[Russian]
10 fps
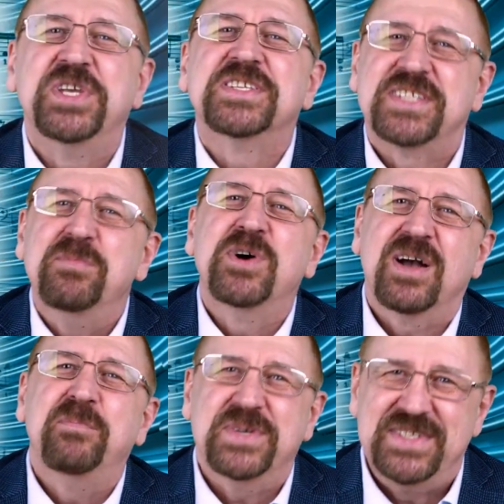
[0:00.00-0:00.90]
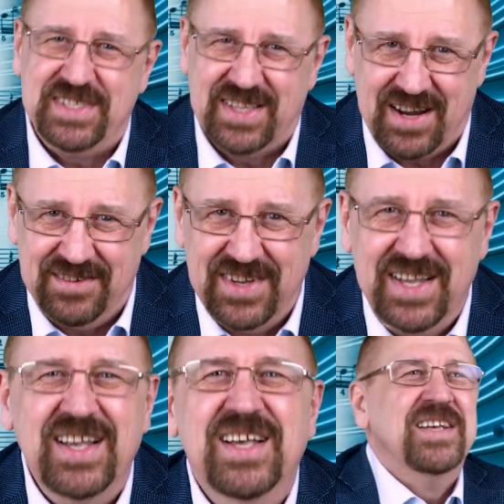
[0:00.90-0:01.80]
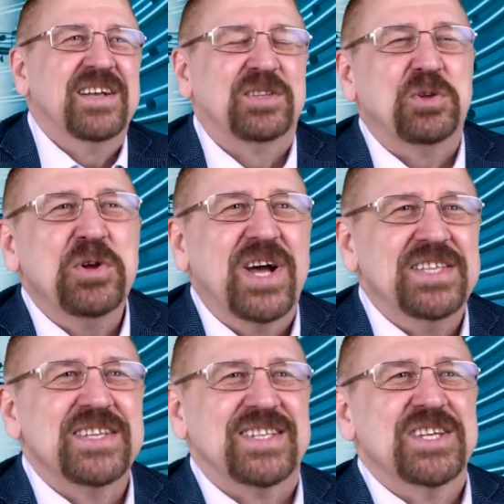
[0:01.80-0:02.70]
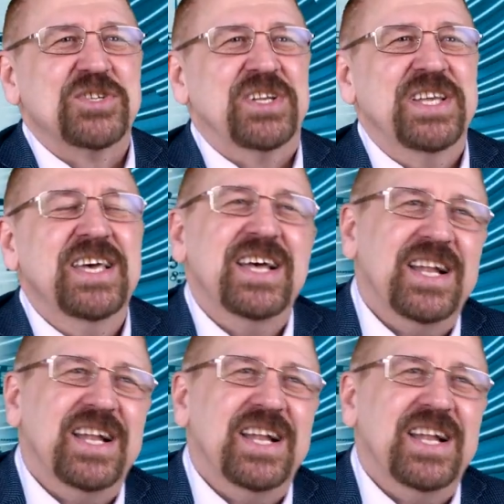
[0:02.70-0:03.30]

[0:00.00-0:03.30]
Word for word: тех самых композиторов, которых они слышали